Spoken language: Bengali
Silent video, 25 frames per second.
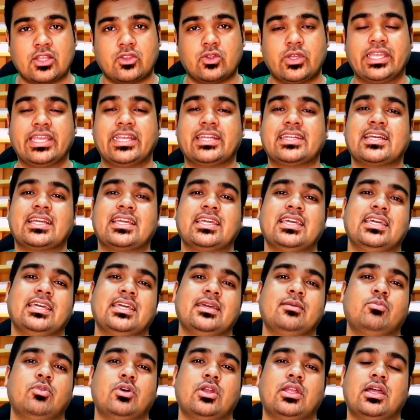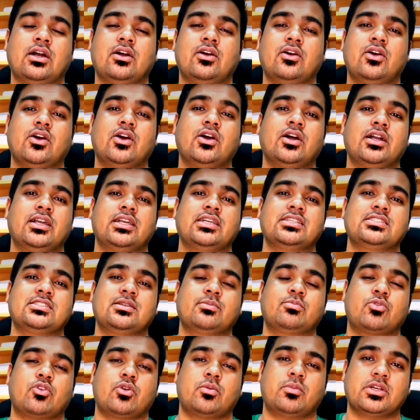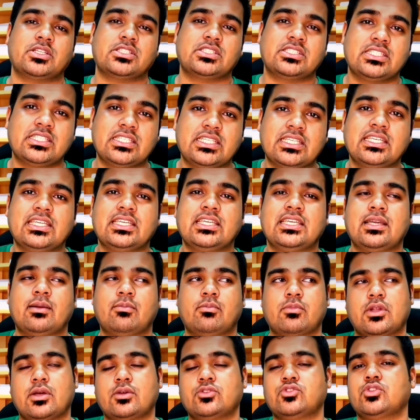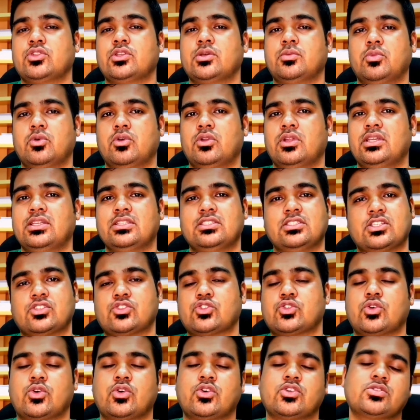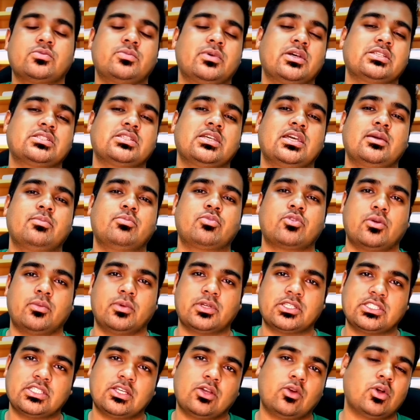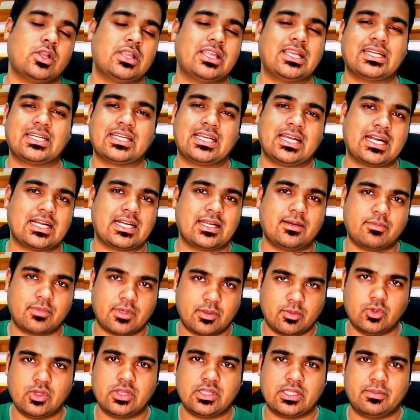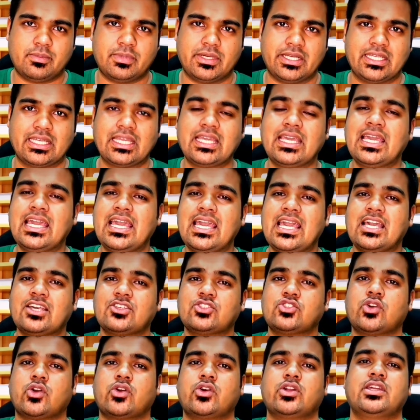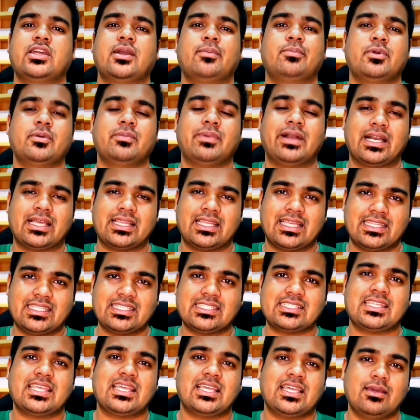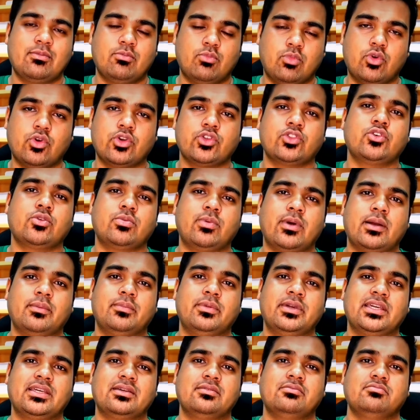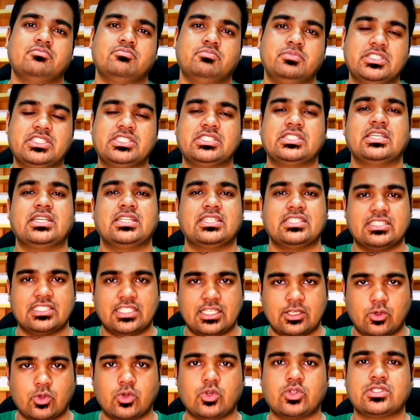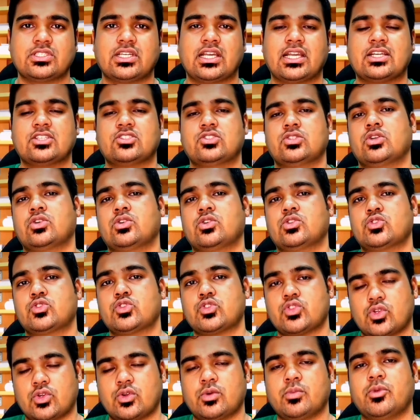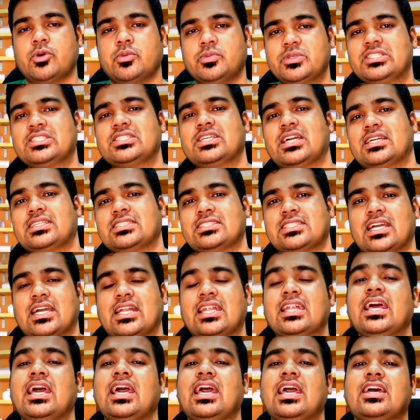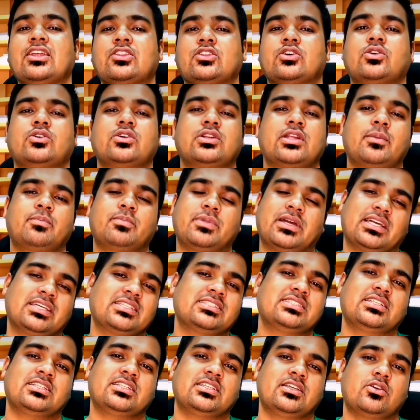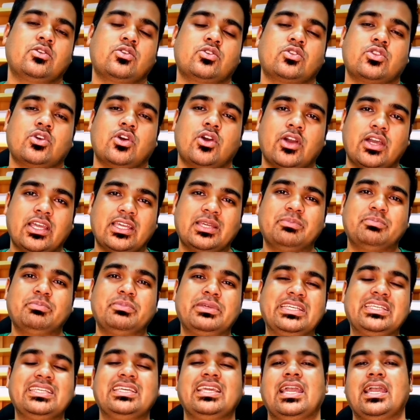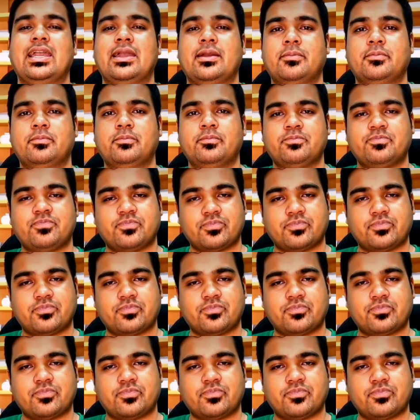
তো এটাকে বলা হয় যে প্রবাসী আমরা যদি বলি যা সহজ ভাষায় প্রবাসী কল্যাণ কার্ড আমরা বলতে পারি যখনই আপনি বাংলাদেশ থেকে বৈধভাবে বিশ্বের যে কোনো জায়গায় যখন শ্রম বিষয়ে যান তখন আপনাকে যেটি করতে হয় বিএম